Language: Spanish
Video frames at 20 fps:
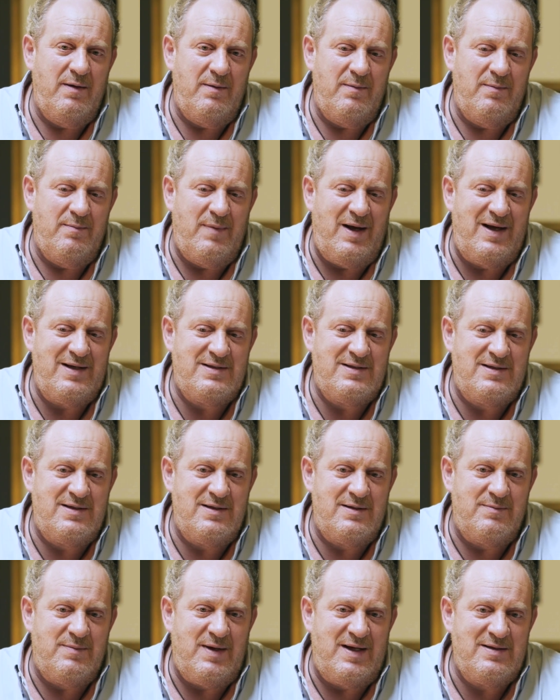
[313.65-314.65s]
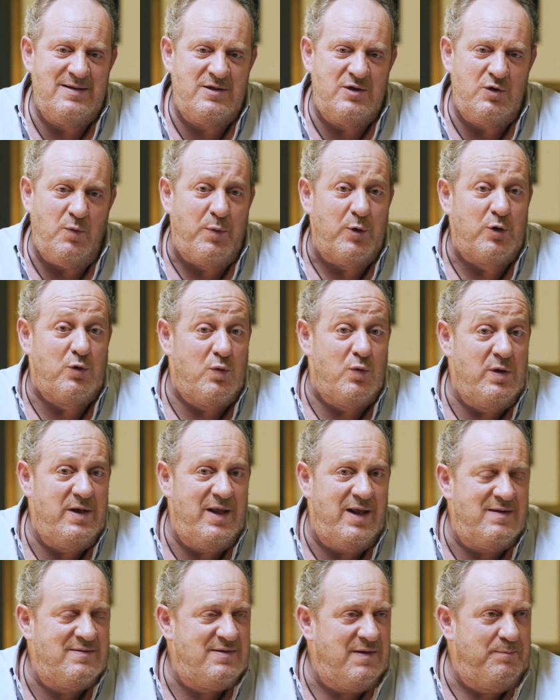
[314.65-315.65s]
eh, más, más
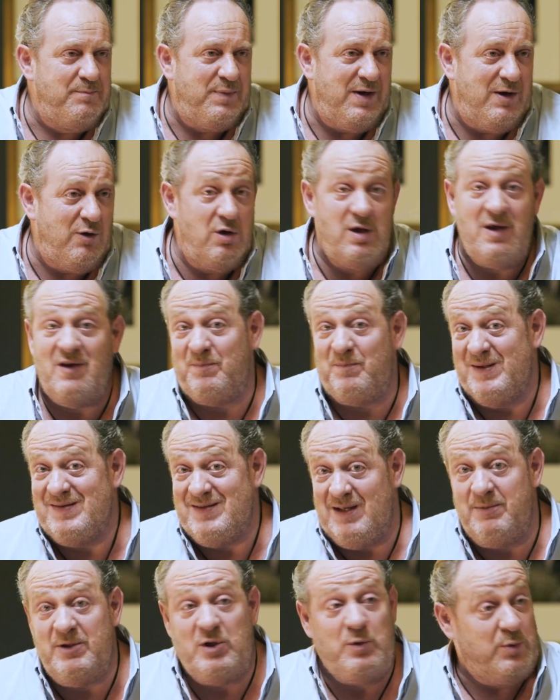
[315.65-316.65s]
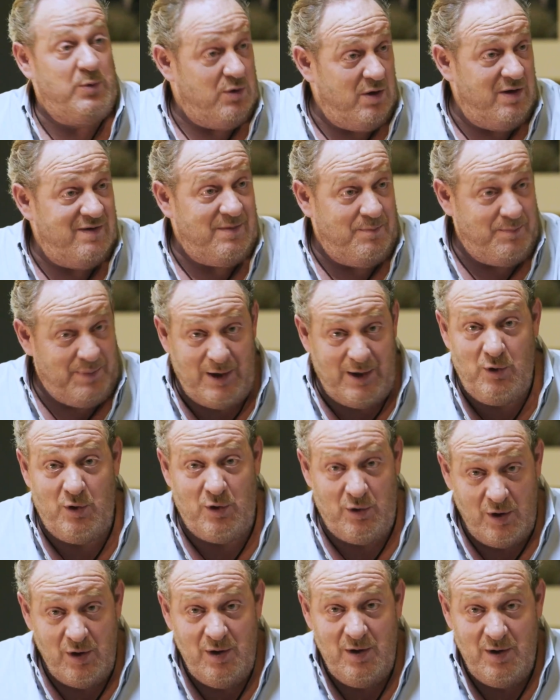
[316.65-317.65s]
oportunidades de empleo y especialmente oportunidades de empleo